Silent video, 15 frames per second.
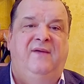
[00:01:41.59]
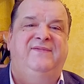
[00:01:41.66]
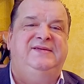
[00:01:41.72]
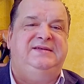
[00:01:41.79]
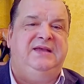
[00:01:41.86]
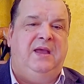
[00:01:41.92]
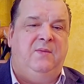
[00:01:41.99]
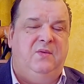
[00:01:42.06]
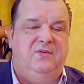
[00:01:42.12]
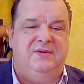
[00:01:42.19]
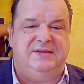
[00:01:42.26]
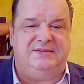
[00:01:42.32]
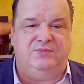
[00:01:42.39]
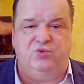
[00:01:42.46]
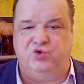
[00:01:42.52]
всеми
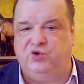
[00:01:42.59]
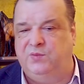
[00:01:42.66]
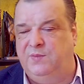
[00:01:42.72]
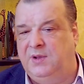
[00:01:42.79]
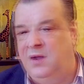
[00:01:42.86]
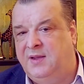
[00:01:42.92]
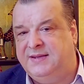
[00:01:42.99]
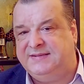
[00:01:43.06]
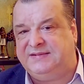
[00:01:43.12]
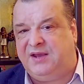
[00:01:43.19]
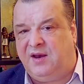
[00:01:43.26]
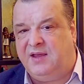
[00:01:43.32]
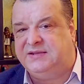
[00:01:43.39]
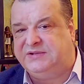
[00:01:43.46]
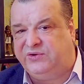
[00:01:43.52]
возможными
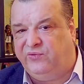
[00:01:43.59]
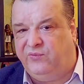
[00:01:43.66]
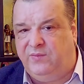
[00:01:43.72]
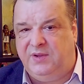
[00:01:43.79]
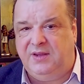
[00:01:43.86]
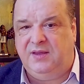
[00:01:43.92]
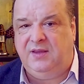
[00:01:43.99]
средствами